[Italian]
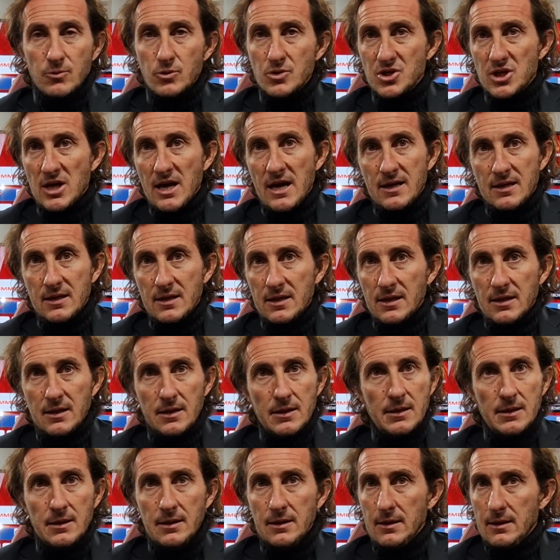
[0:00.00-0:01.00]

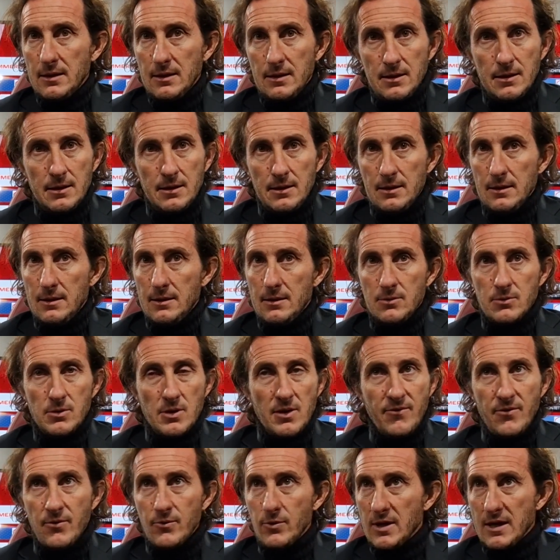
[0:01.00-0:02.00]
Luciani
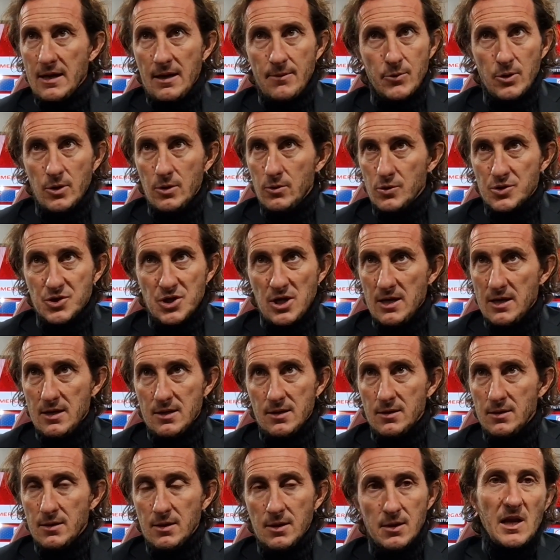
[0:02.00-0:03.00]
non avevo il cambio di Luciani.